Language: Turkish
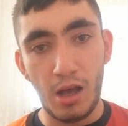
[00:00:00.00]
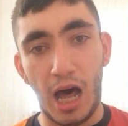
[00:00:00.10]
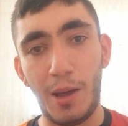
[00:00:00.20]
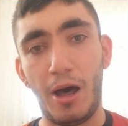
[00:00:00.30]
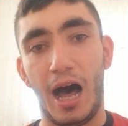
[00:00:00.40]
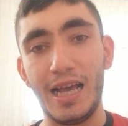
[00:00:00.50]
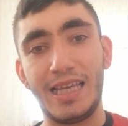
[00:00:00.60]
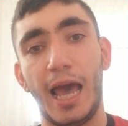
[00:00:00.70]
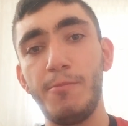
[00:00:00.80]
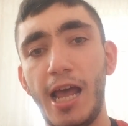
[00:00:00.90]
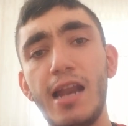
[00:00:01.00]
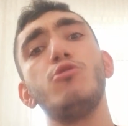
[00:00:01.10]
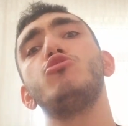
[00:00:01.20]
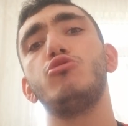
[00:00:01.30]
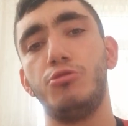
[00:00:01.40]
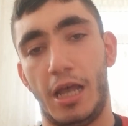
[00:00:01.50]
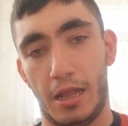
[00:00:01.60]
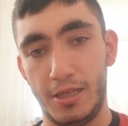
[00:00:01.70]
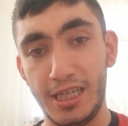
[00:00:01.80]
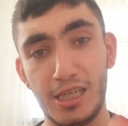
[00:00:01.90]
ama hakemler
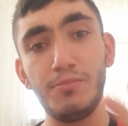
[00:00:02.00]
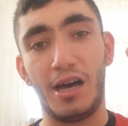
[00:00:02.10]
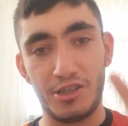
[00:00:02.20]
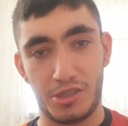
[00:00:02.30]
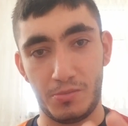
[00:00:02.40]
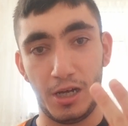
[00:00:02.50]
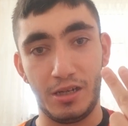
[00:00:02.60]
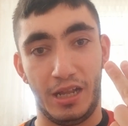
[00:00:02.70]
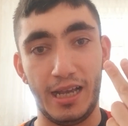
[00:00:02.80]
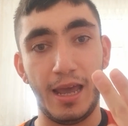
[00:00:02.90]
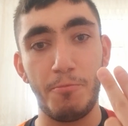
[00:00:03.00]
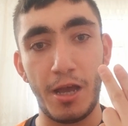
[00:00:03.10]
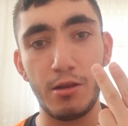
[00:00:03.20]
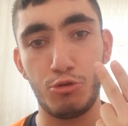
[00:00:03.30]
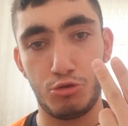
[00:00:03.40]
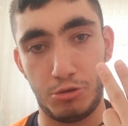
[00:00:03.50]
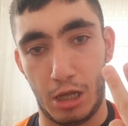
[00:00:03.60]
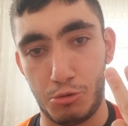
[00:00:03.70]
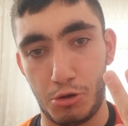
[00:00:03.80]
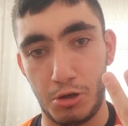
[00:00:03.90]
yüzünden iki maçtır bakın hakemler
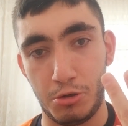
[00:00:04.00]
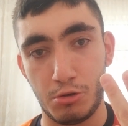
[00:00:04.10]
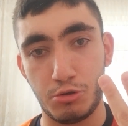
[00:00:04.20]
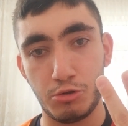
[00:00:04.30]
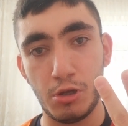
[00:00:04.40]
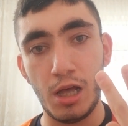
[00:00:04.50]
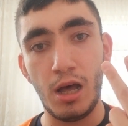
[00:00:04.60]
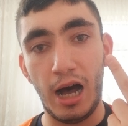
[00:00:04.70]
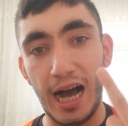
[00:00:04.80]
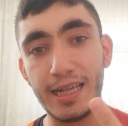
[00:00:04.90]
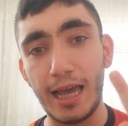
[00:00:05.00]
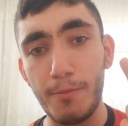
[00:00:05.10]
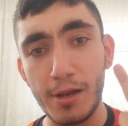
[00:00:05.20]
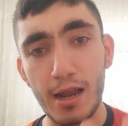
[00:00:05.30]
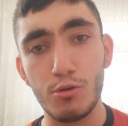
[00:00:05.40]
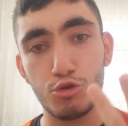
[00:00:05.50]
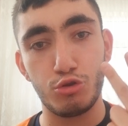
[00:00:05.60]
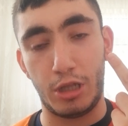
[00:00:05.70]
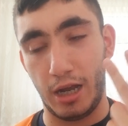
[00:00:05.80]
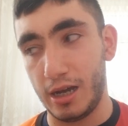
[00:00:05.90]
yüzünden doğranıyoruz. Hakemler
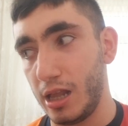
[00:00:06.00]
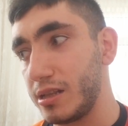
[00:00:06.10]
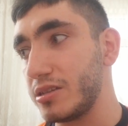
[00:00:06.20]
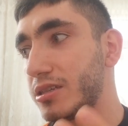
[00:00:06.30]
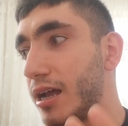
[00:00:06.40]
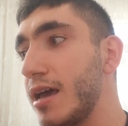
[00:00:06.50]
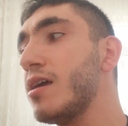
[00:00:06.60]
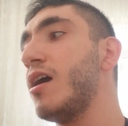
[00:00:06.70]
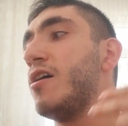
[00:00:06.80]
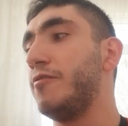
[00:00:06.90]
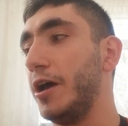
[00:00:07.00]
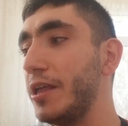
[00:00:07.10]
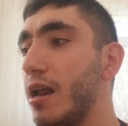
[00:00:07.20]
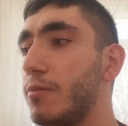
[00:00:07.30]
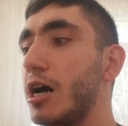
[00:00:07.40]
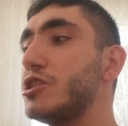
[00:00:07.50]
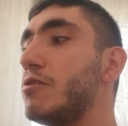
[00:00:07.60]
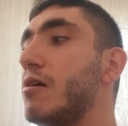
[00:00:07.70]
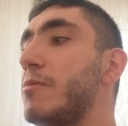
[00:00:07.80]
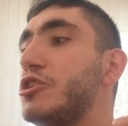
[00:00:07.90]
yüzünden Galatasaray,
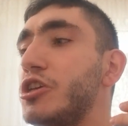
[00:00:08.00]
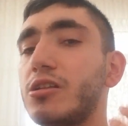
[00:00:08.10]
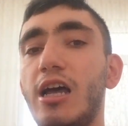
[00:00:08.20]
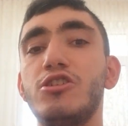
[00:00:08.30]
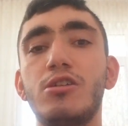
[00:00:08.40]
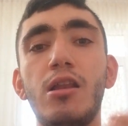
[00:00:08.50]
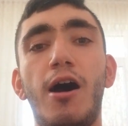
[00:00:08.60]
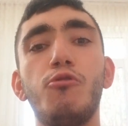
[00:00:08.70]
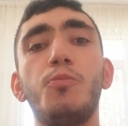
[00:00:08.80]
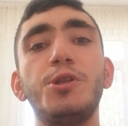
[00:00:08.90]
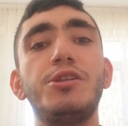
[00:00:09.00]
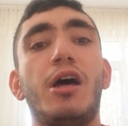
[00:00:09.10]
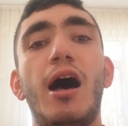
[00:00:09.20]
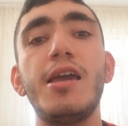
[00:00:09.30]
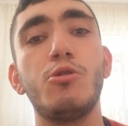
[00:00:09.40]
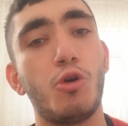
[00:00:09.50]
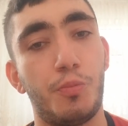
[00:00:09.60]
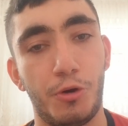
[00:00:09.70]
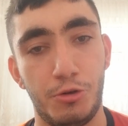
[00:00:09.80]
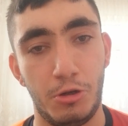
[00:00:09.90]
Fenerbahçe ve Beşiktaş'tan Avrupa'da daha iyi
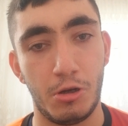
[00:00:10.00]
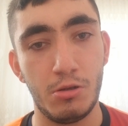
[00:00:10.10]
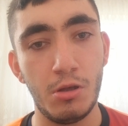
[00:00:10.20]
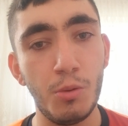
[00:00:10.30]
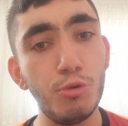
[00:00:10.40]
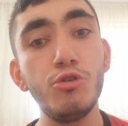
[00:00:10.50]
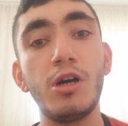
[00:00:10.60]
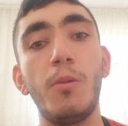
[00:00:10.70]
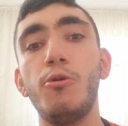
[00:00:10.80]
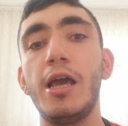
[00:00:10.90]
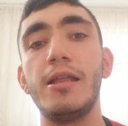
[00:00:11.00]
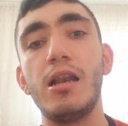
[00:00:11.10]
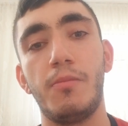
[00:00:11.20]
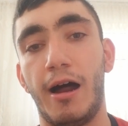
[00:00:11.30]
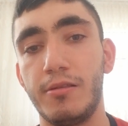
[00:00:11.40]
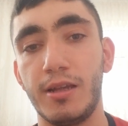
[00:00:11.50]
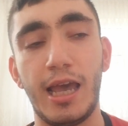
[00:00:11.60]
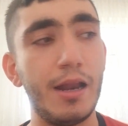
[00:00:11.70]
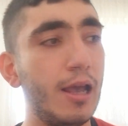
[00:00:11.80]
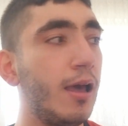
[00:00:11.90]
top oynuyor. Bunu kabul edelim artık.
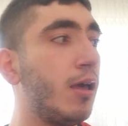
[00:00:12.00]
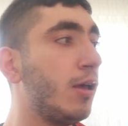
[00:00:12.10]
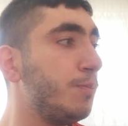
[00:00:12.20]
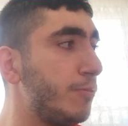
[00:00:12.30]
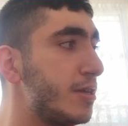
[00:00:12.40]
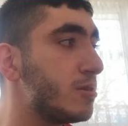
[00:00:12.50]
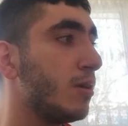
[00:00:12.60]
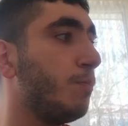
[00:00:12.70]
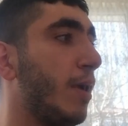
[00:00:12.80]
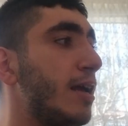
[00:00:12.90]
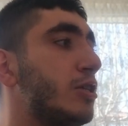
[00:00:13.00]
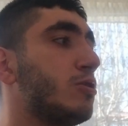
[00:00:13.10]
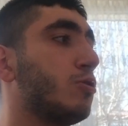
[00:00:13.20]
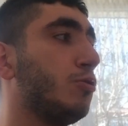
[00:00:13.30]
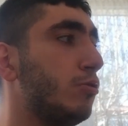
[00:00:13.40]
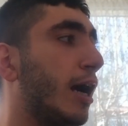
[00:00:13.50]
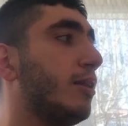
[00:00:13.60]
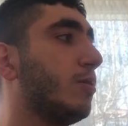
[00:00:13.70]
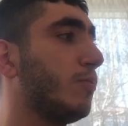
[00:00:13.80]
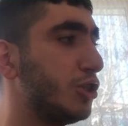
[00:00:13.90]
Yani biz Manchester
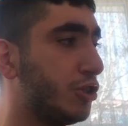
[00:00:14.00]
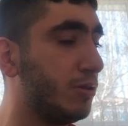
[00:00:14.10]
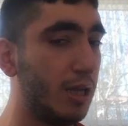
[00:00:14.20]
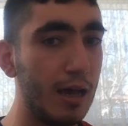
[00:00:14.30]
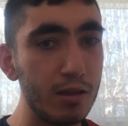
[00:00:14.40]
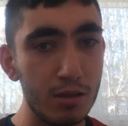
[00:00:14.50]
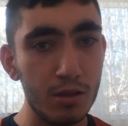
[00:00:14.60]
United maçında